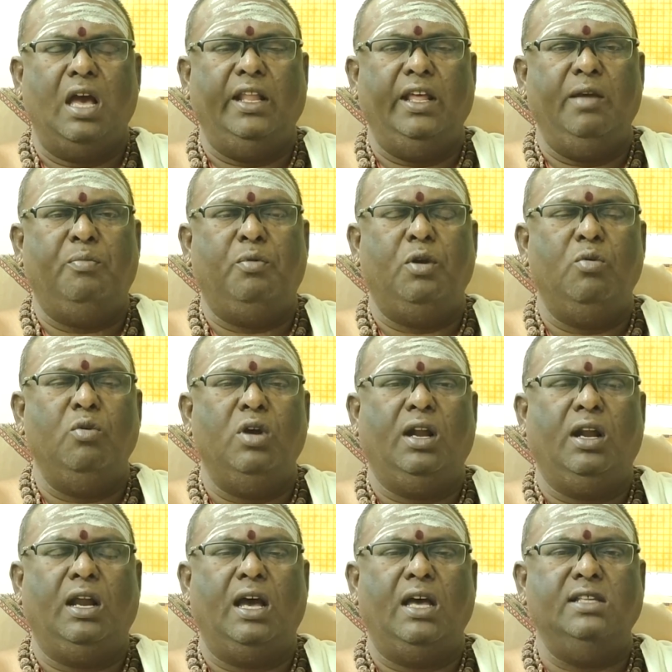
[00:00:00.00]
அதே போல்
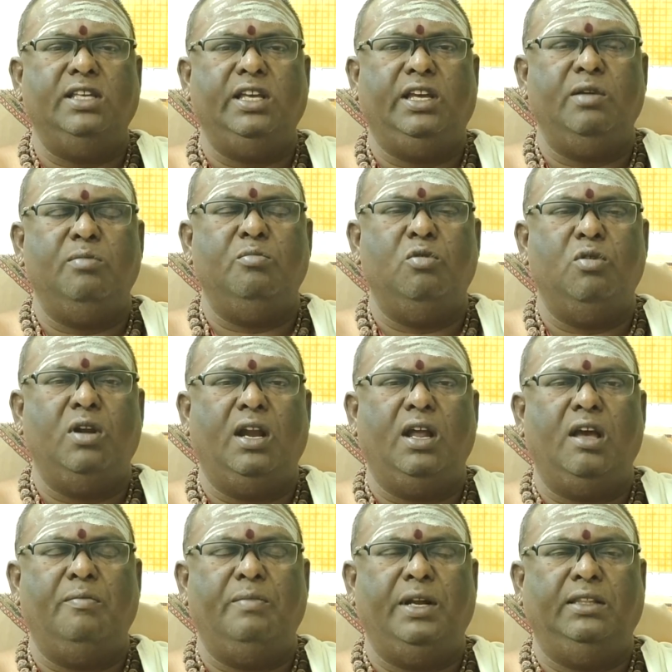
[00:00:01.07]
உங்கள் ராசிக்கு
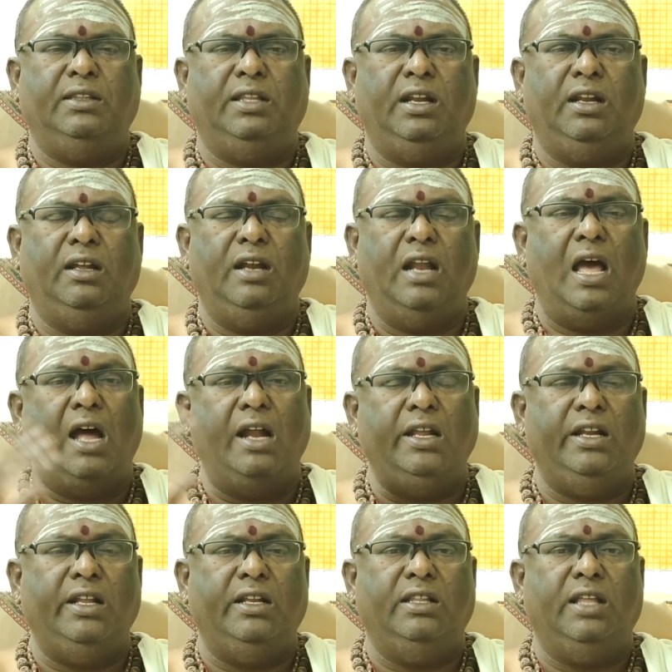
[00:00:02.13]
மூன்றாம் இடத்தில்
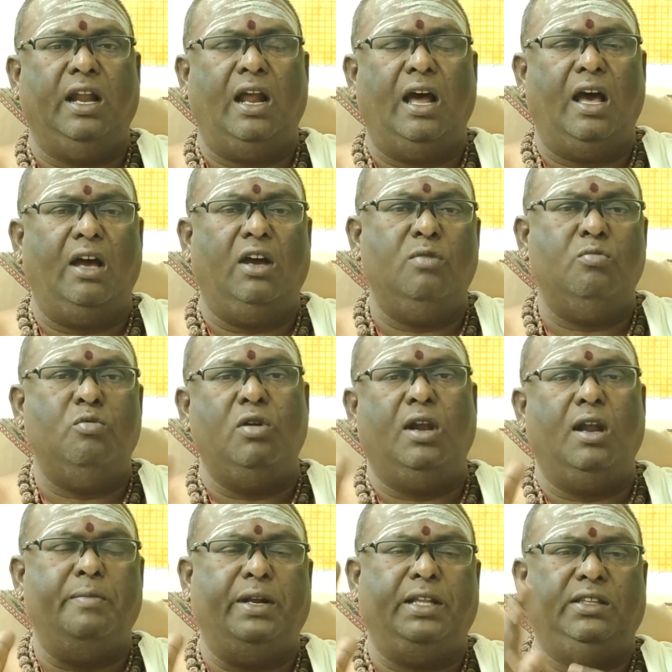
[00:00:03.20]
நாளில் இருந்த ராகு
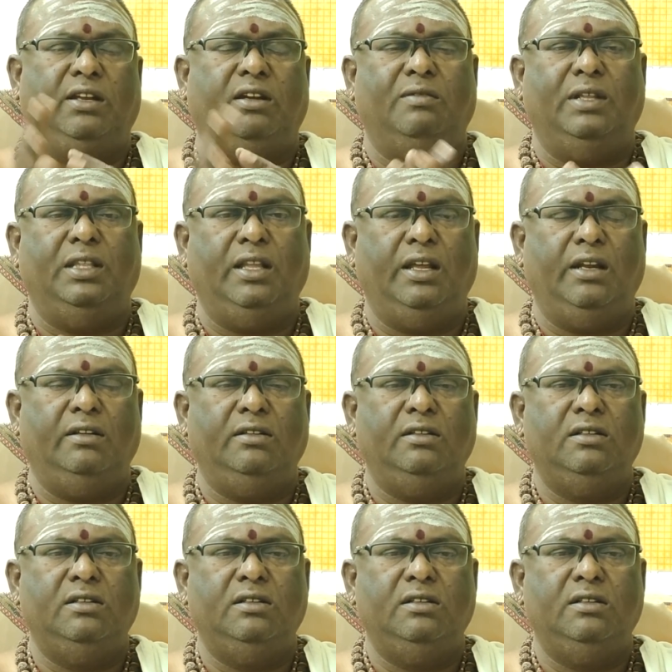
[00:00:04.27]
மூன்றாம் இடத்துக்கு வந்தார்